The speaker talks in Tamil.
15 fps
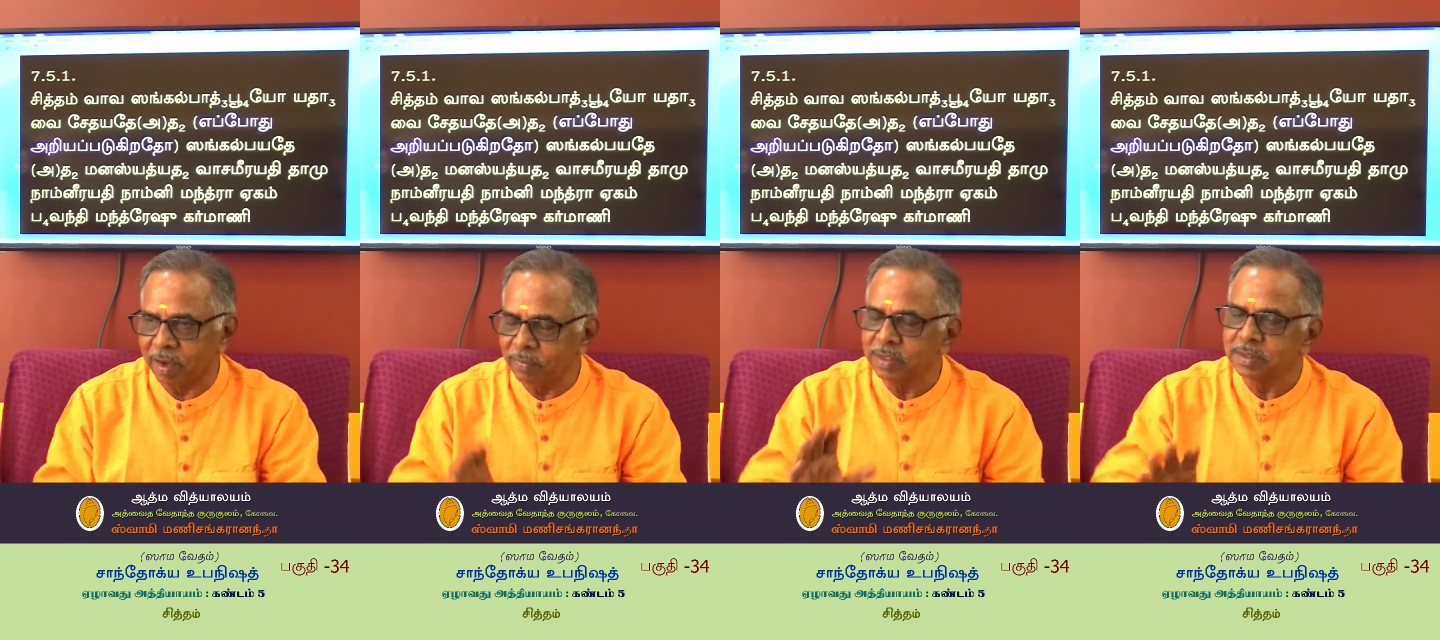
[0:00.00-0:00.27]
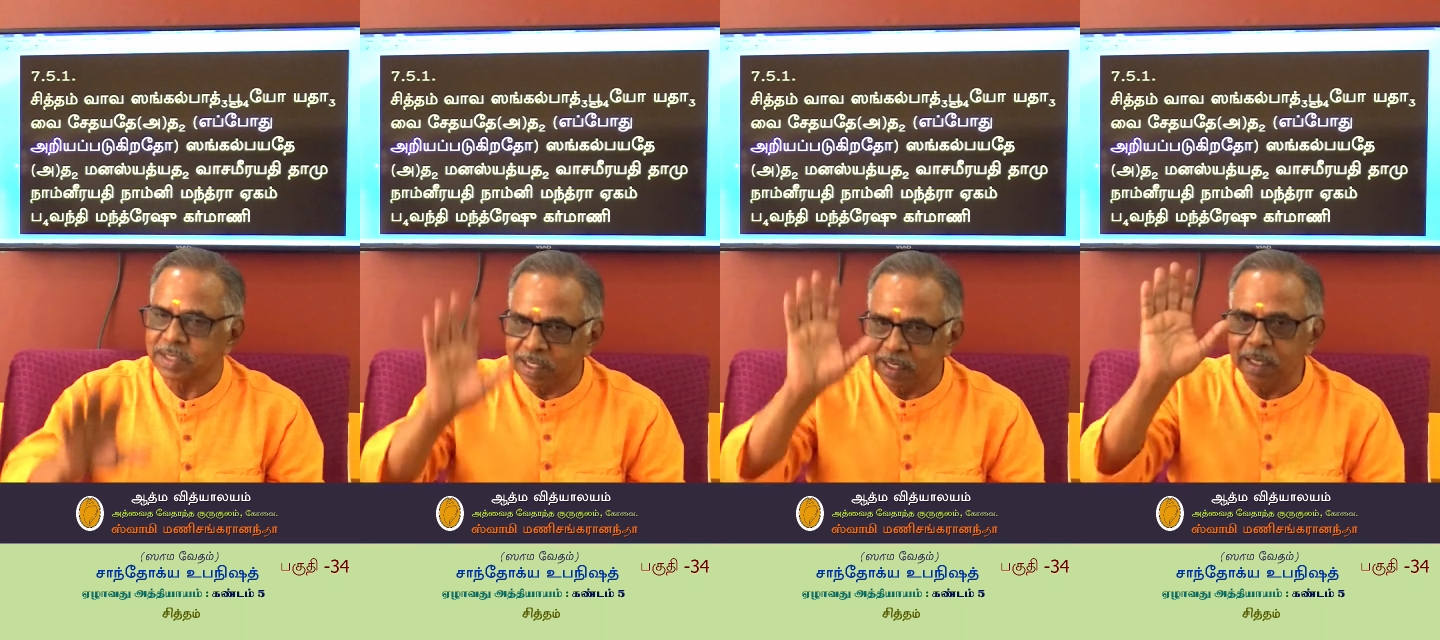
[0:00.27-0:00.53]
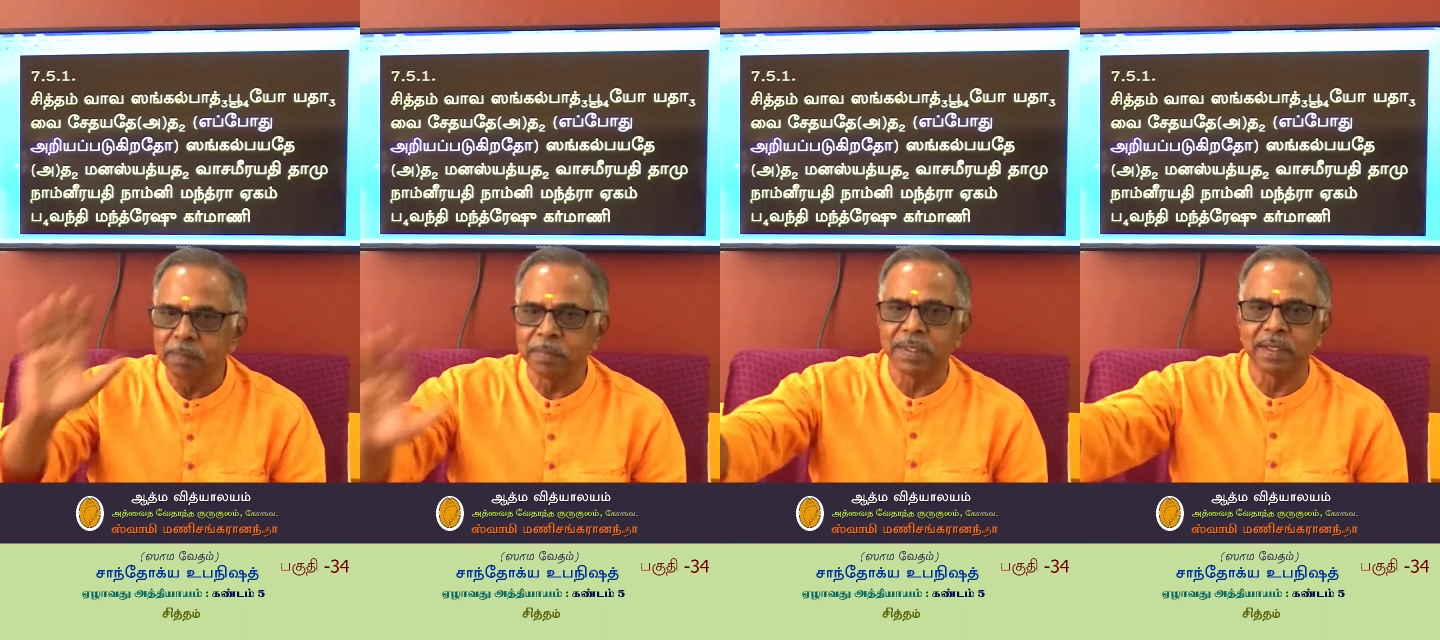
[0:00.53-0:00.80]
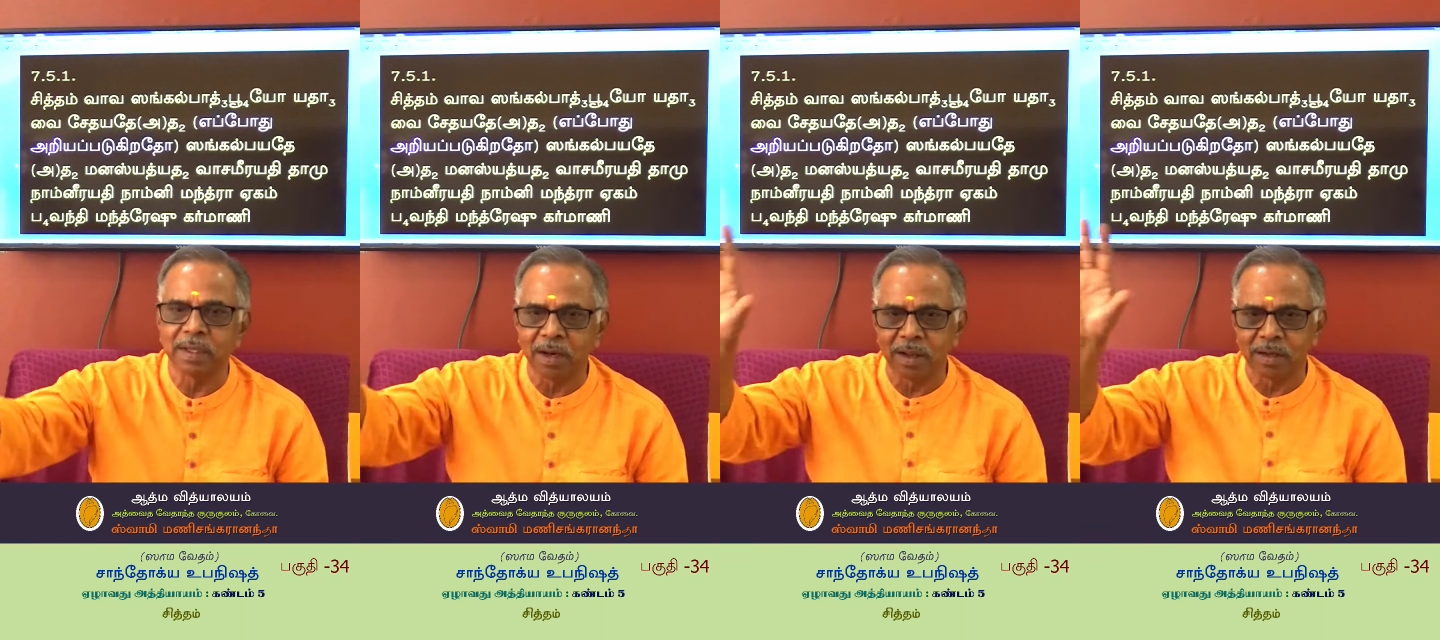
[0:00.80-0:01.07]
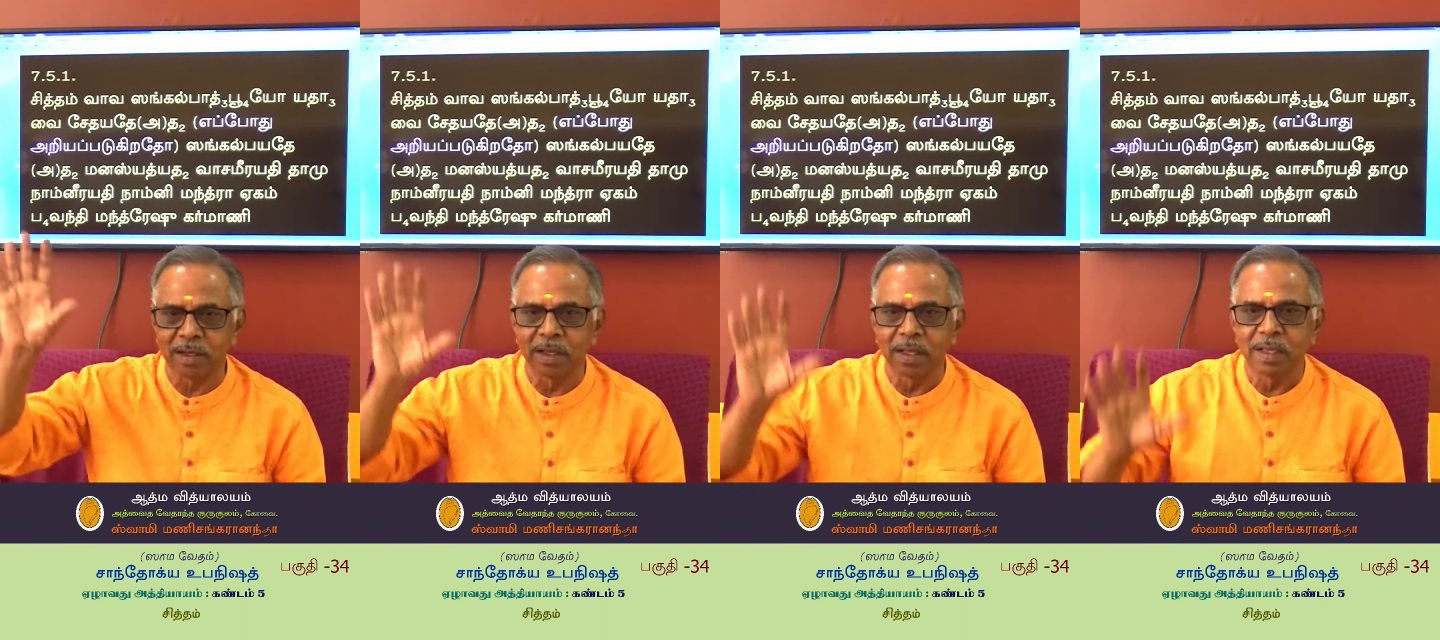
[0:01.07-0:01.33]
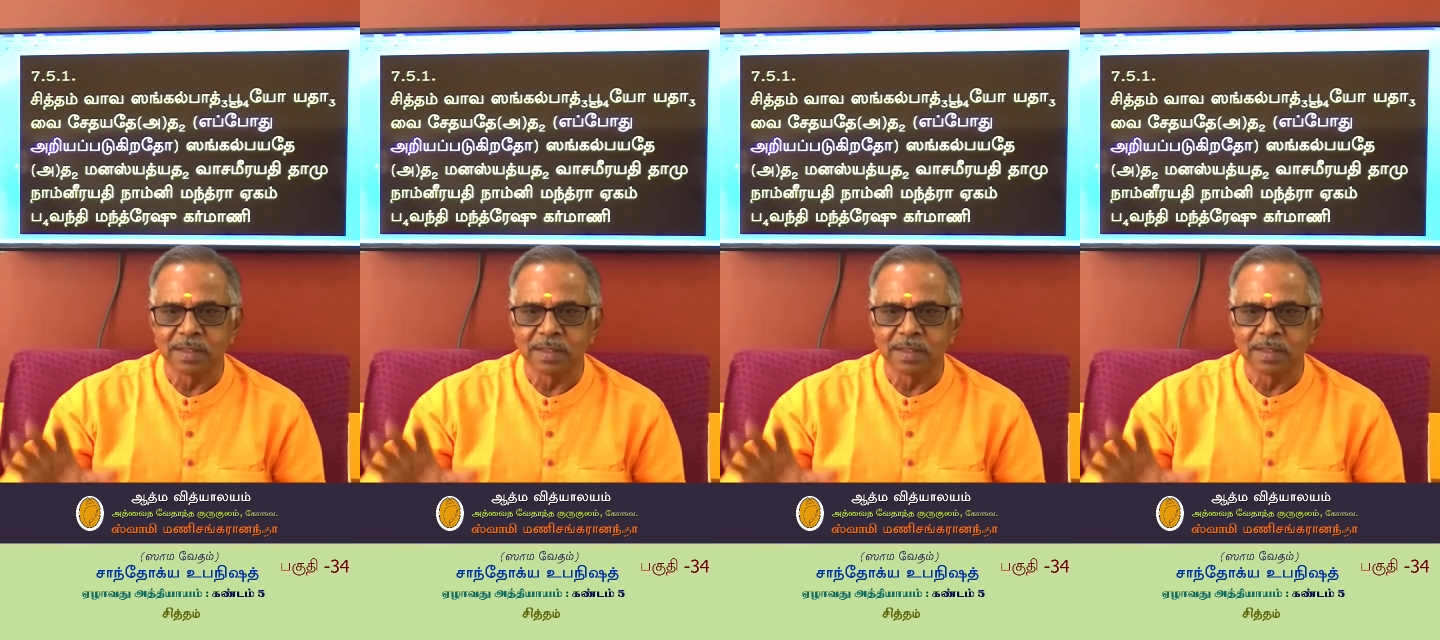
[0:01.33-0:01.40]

அவன் சங்கல்பிக்கிறான்